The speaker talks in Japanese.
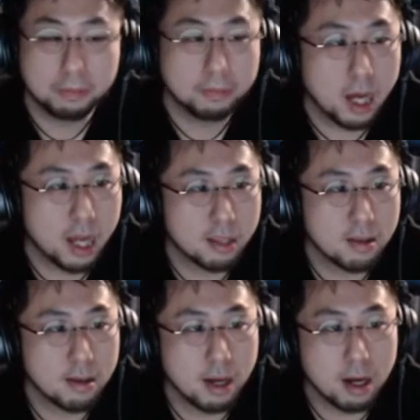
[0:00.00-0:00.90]
初
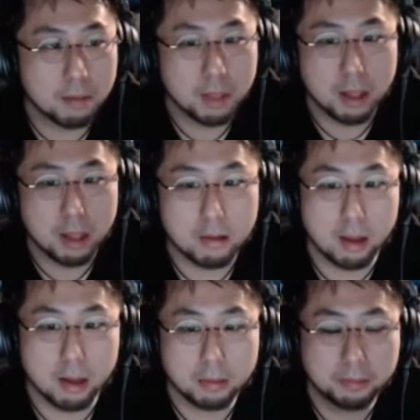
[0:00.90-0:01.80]
絡みですね。
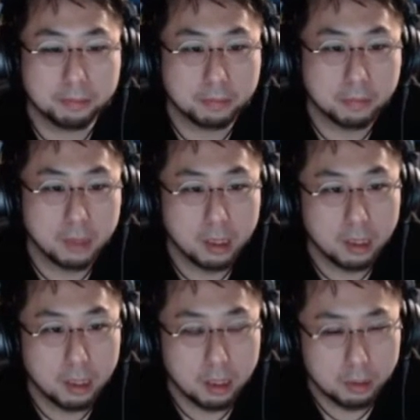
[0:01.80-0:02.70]

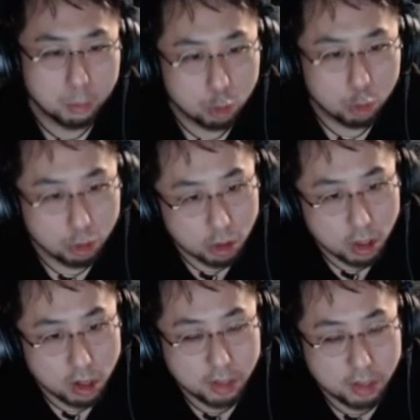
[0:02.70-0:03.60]
もともと
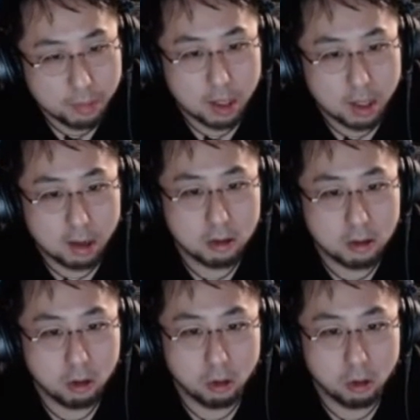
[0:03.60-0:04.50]
テレチャンピンキャス
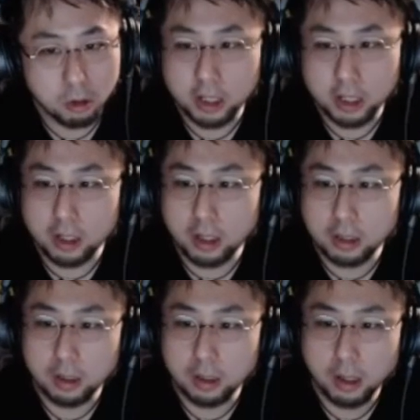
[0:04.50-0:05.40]
の大手じゃなかったっ
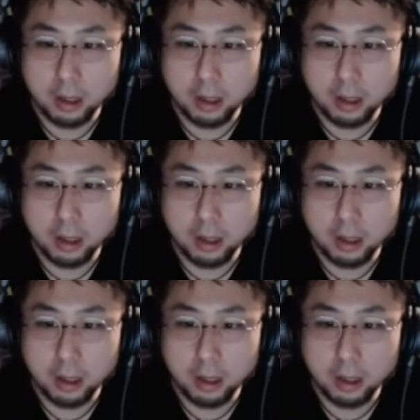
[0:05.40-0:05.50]
け